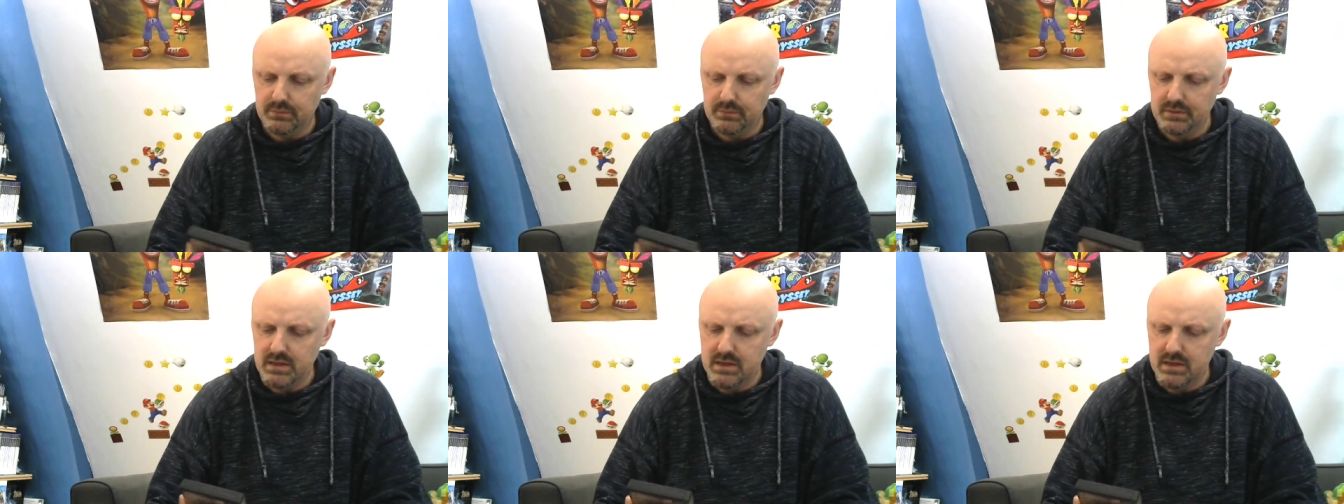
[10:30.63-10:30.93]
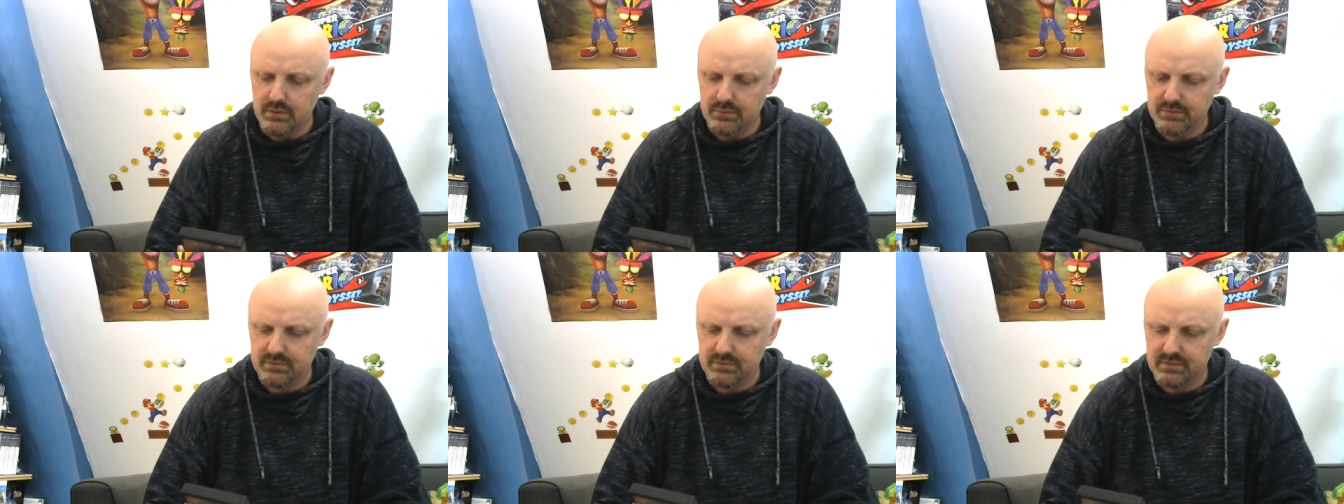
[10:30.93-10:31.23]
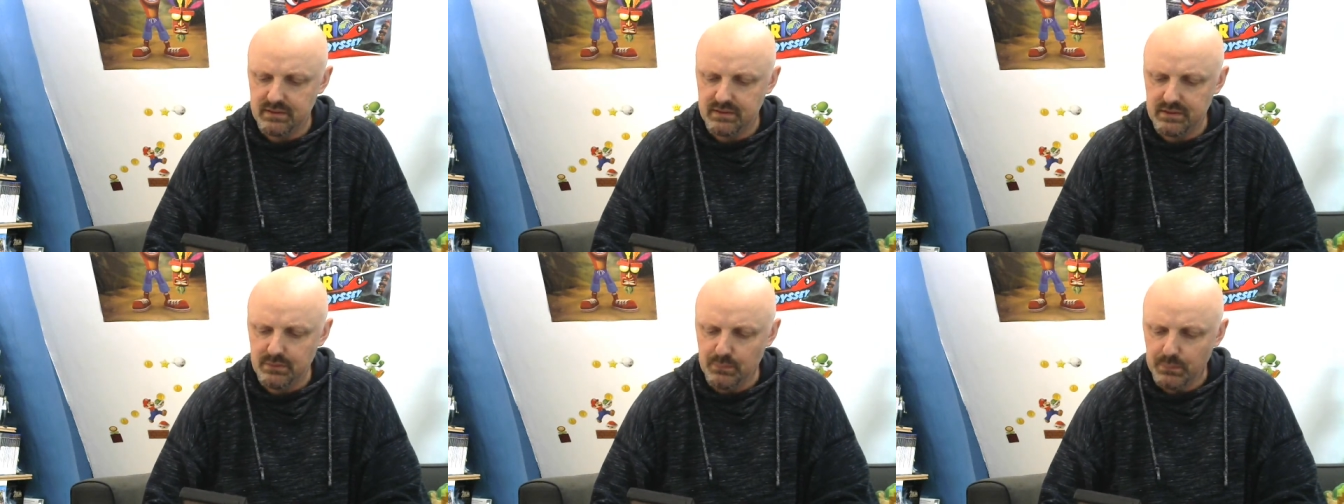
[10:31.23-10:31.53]
il y a
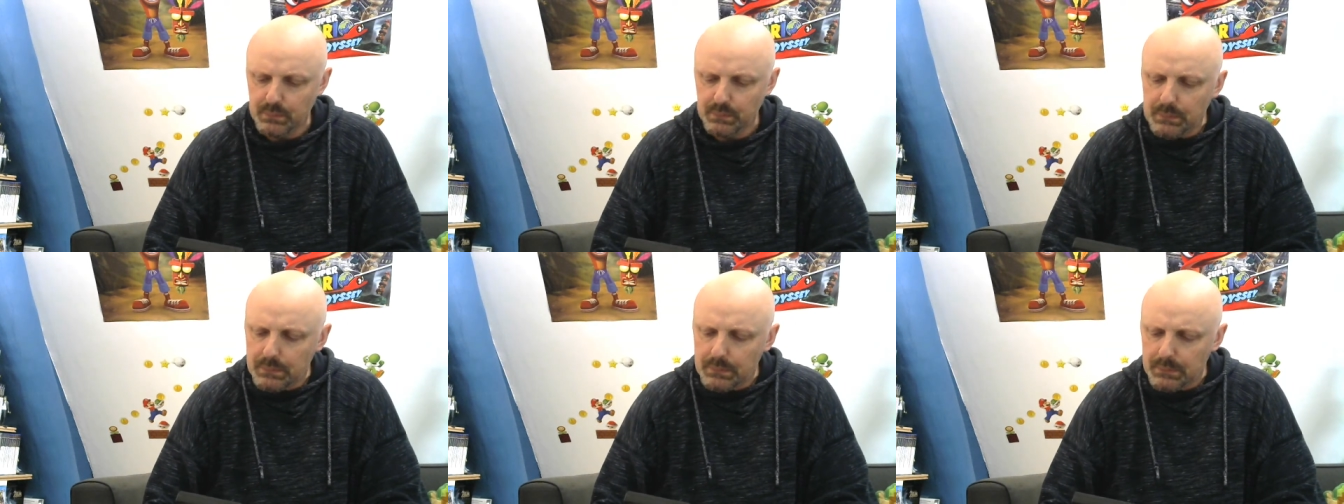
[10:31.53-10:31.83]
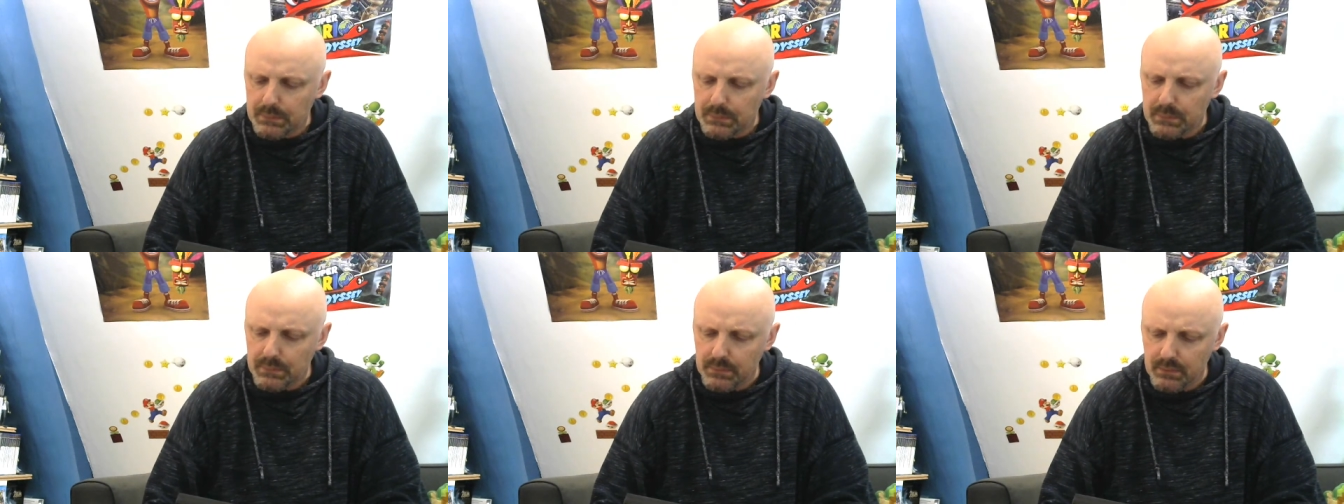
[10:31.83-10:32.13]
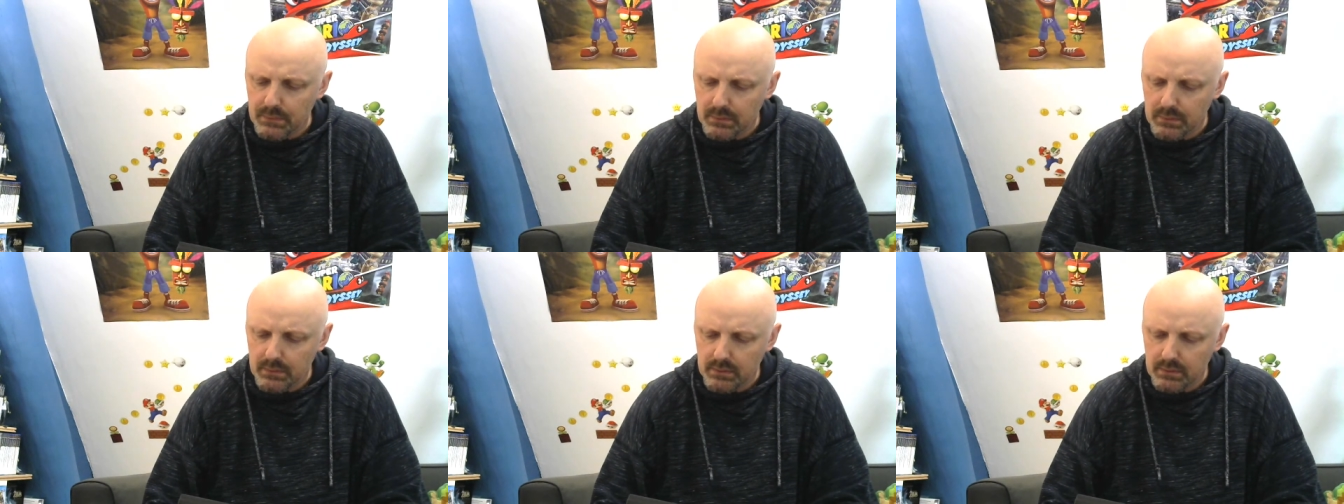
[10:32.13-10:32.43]
aussi donc
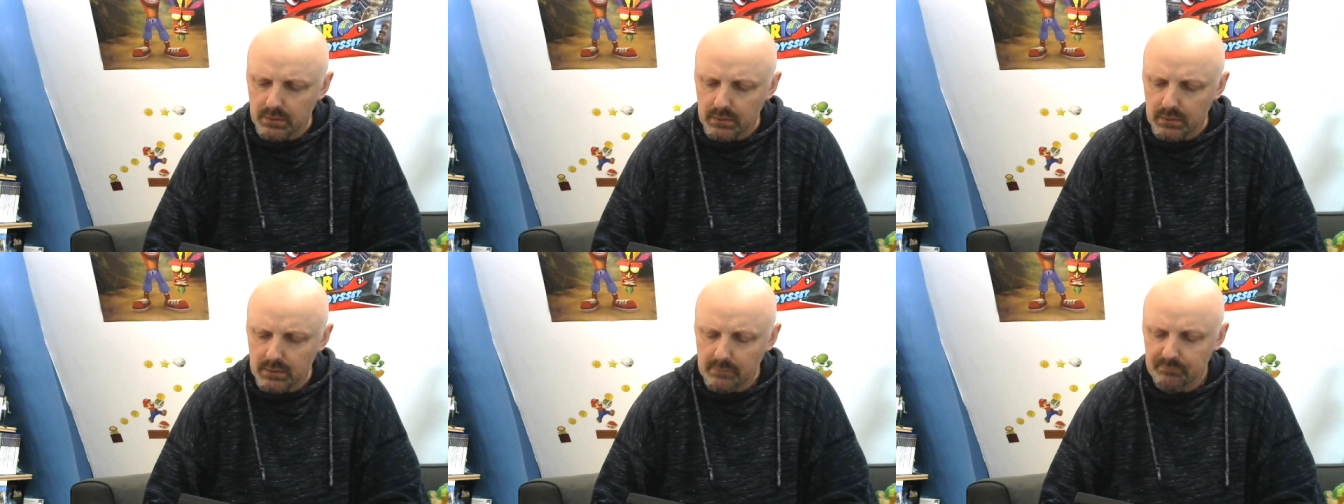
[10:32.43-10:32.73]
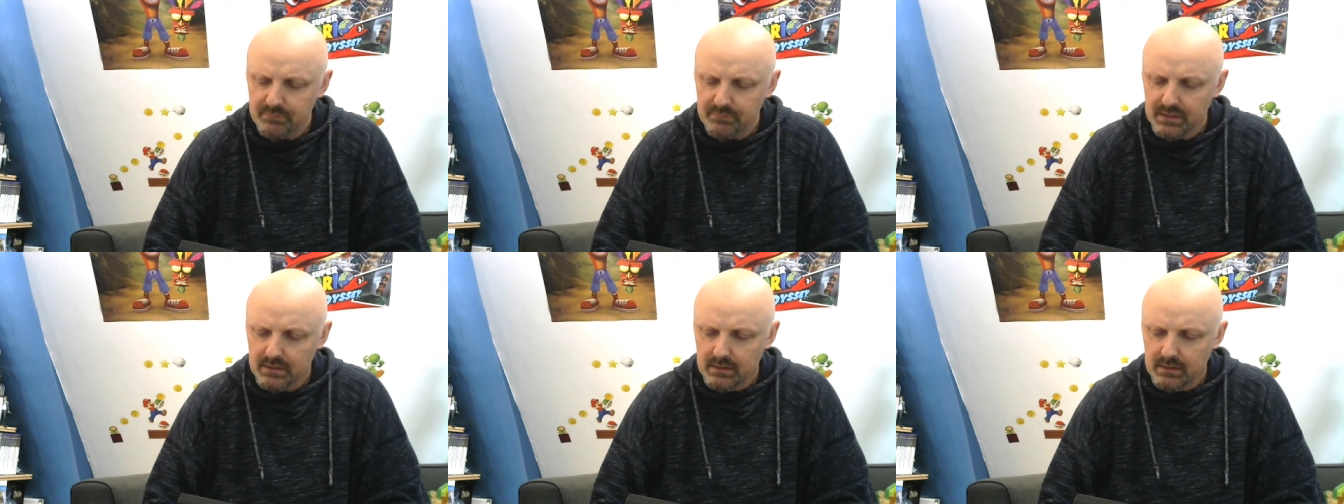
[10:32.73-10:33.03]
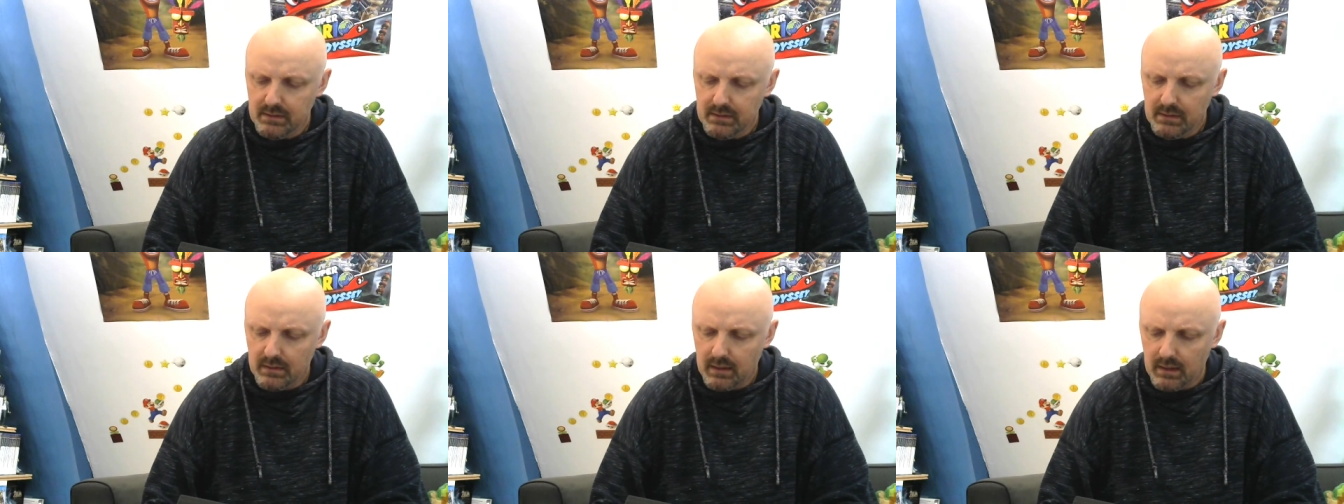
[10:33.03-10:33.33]
euh,
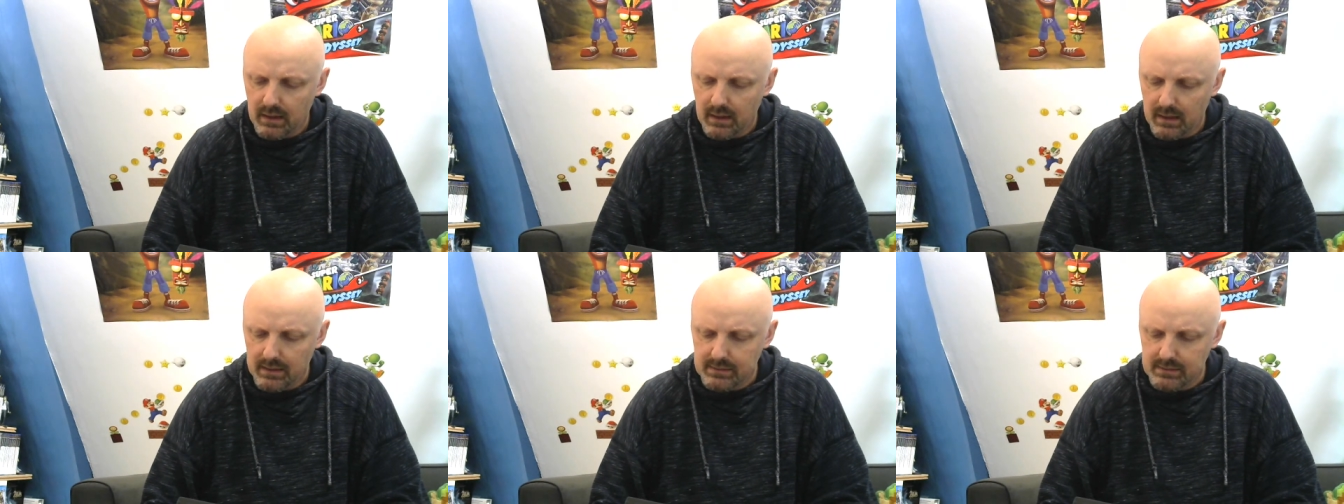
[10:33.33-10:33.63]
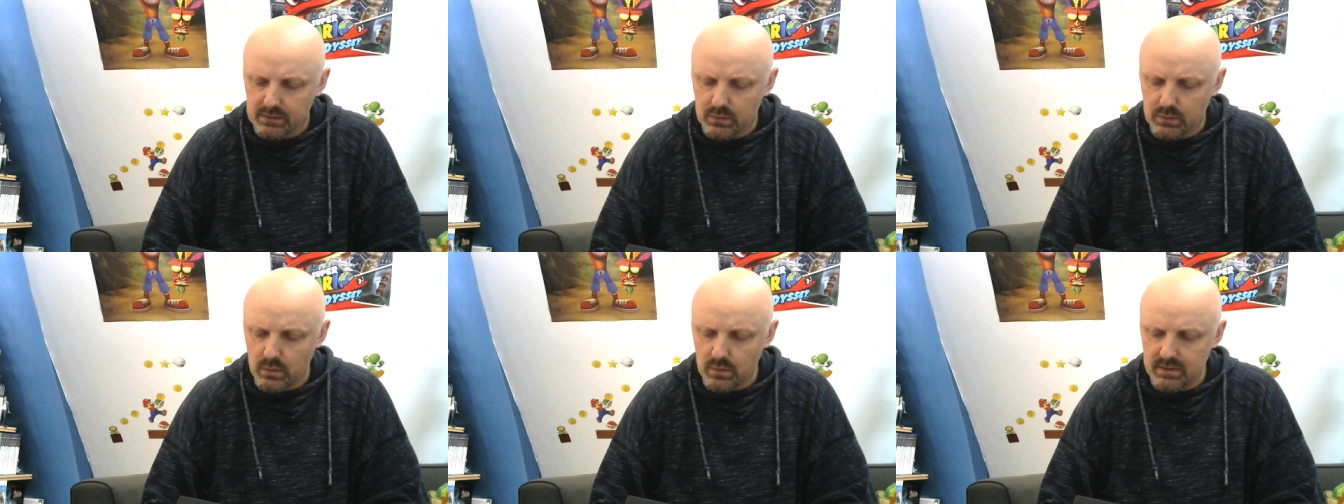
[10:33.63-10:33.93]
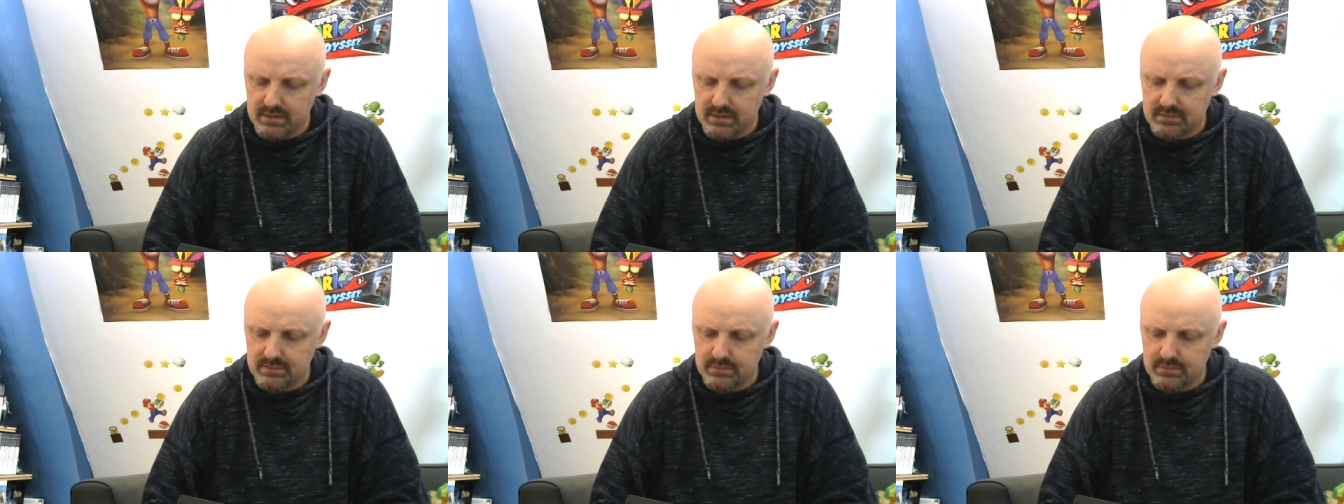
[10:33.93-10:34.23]
la
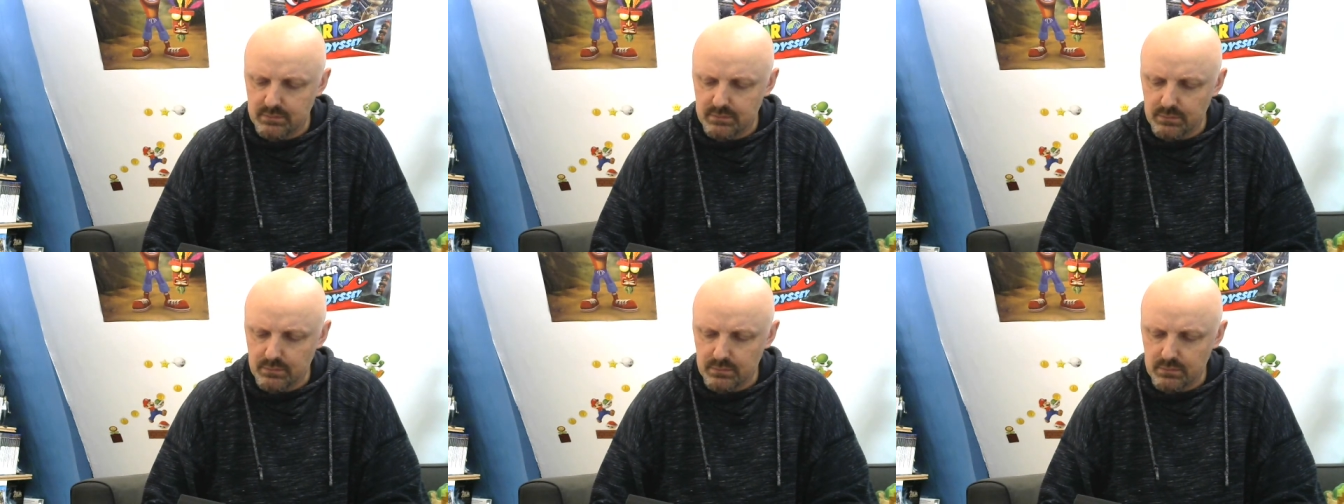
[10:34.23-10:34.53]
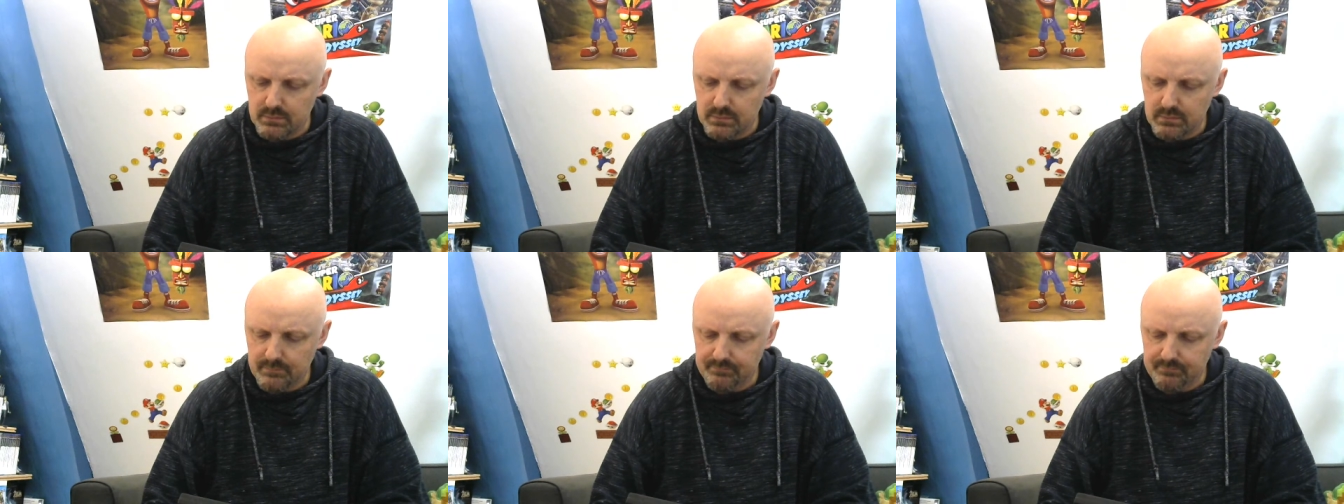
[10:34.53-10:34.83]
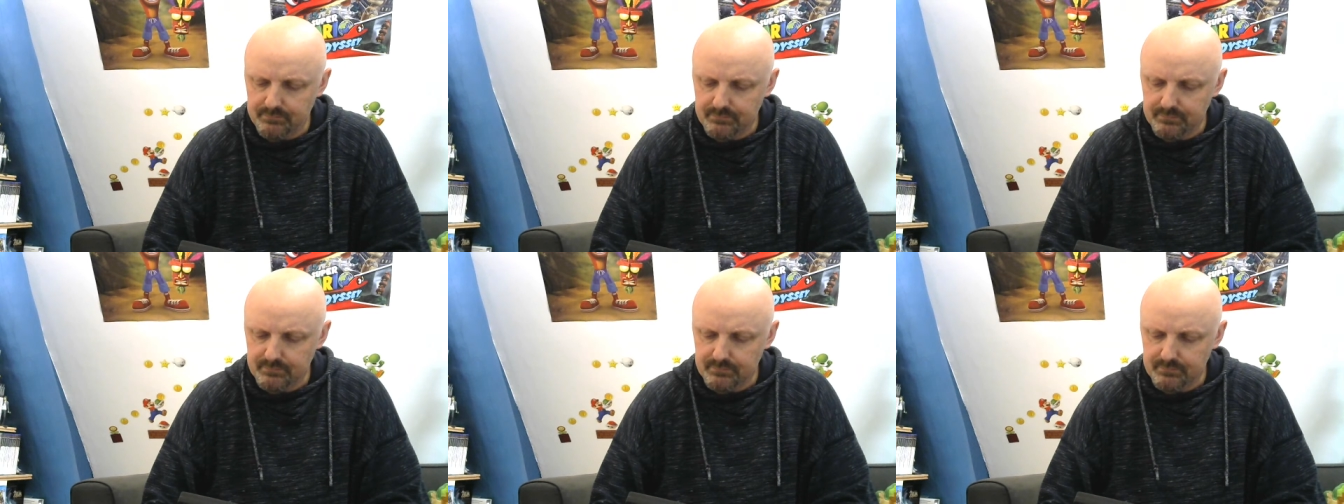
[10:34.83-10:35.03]
collection